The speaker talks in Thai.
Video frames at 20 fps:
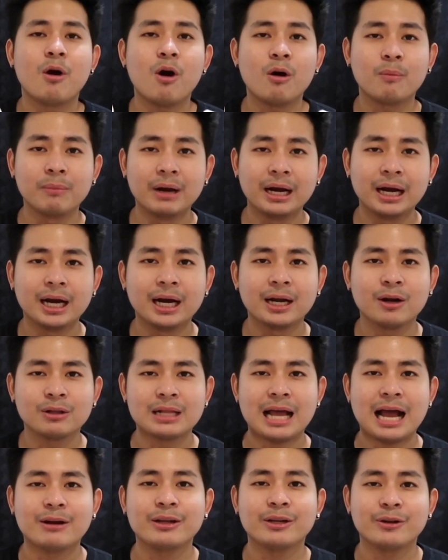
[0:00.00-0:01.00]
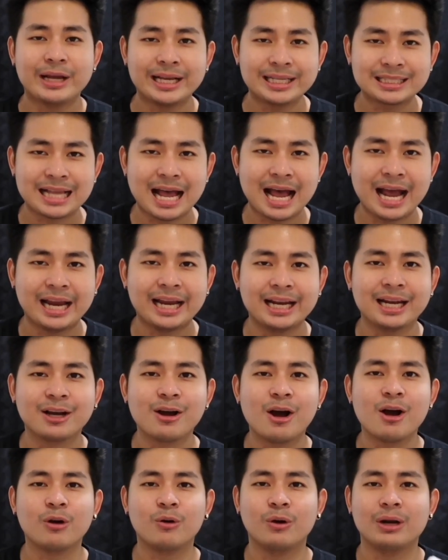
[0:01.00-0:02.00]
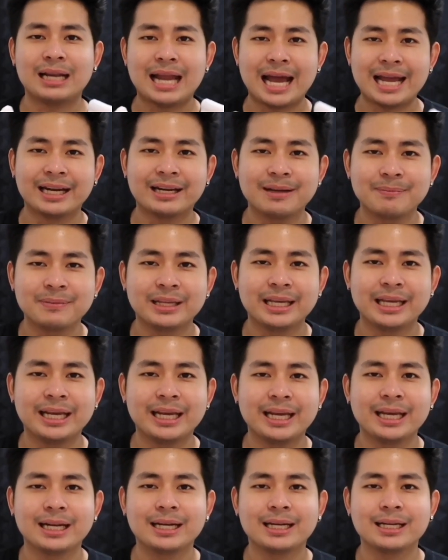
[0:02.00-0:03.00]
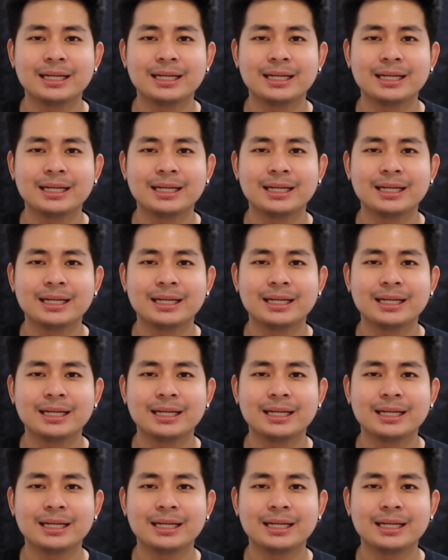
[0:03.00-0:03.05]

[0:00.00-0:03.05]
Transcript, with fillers: บอกเบอร์รองเท้าที่เองใส่แล้วก็กดไลค์คลิปนี้